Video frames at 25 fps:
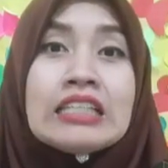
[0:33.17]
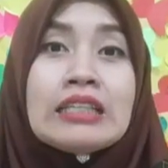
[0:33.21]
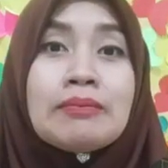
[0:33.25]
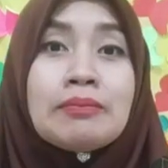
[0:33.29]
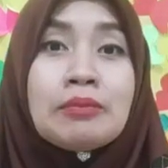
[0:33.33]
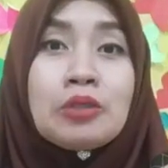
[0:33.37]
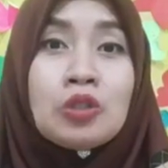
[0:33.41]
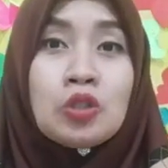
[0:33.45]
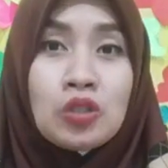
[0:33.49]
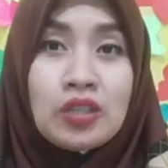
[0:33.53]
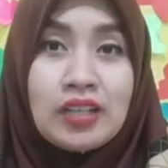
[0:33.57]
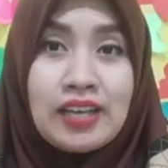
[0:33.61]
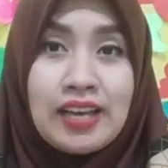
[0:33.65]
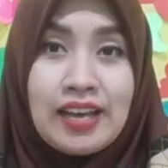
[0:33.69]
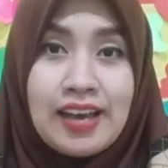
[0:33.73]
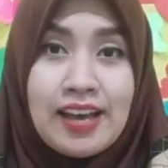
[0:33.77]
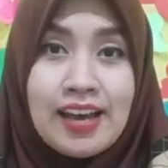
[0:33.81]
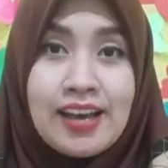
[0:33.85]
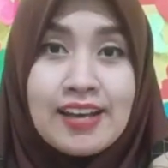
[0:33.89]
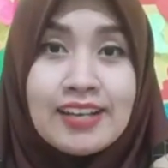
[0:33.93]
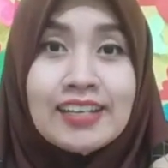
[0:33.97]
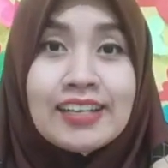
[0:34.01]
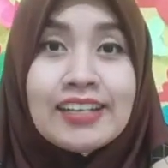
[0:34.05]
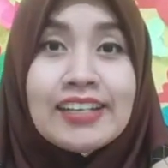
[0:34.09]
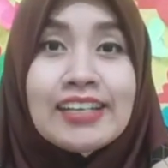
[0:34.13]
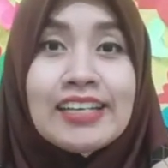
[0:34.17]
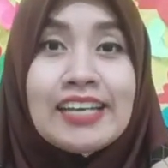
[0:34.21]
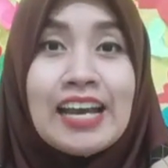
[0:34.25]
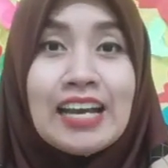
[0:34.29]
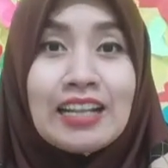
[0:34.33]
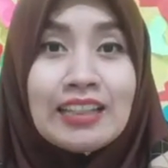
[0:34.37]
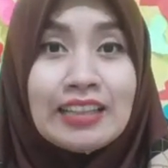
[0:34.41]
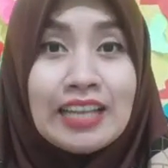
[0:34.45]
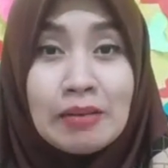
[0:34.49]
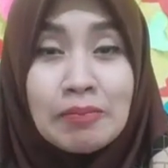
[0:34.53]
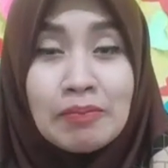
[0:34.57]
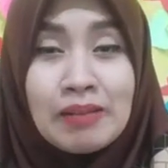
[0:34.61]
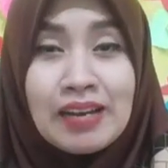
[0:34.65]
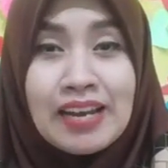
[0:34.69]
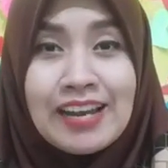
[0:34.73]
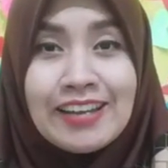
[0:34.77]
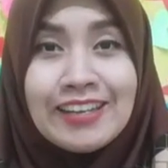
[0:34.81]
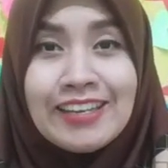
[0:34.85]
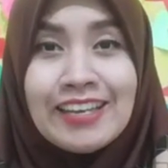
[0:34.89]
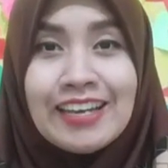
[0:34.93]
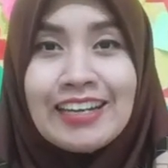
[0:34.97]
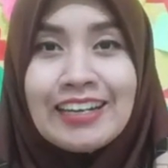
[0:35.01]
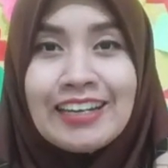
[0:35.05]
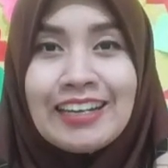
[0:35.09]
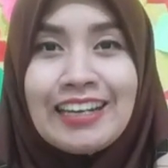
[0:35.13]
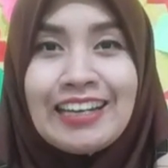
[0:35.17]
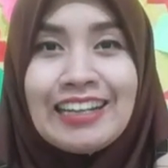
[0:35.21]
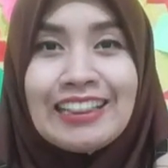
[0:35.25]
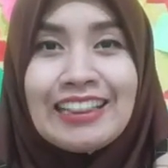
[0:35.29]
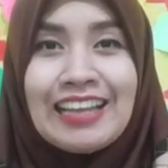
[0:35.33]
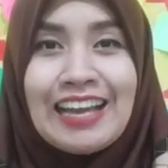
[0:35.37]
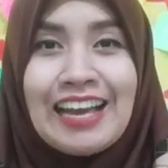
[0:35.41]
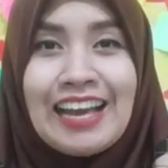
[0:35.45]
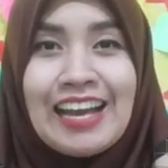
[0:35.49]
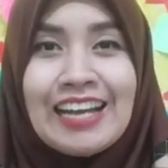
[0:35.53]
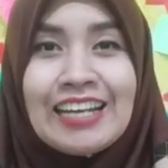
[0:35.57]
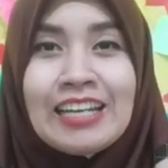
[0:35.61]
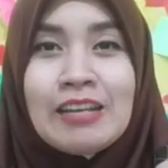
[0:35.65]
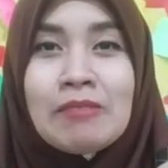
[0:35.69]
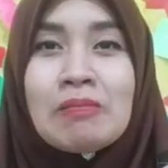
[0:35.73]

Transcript: Semoga kegiatan belajar kita